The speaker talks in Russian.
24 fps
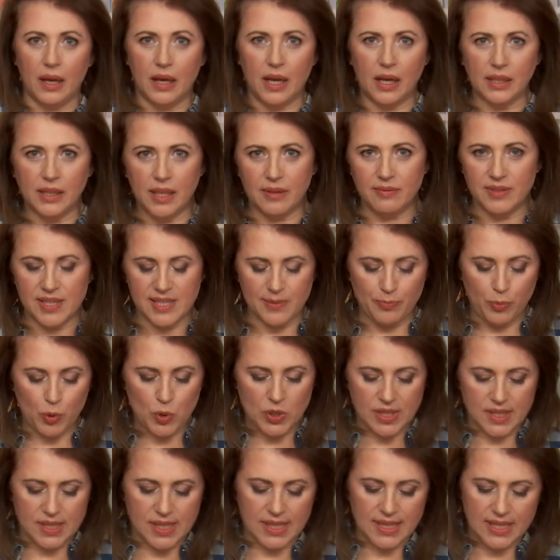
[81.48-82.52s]
Когда вы
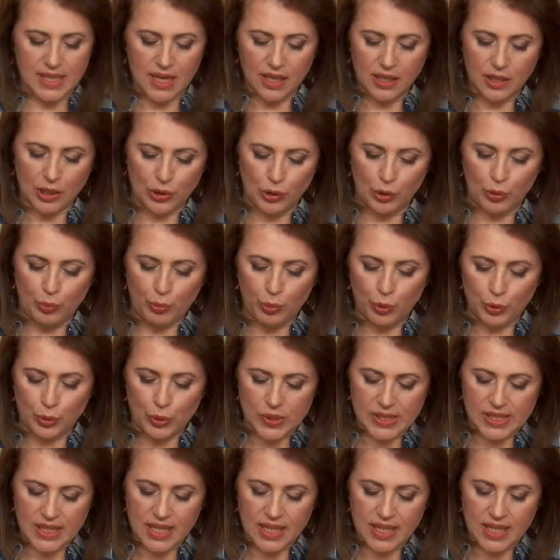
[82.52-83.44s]
используете сахарную пудру,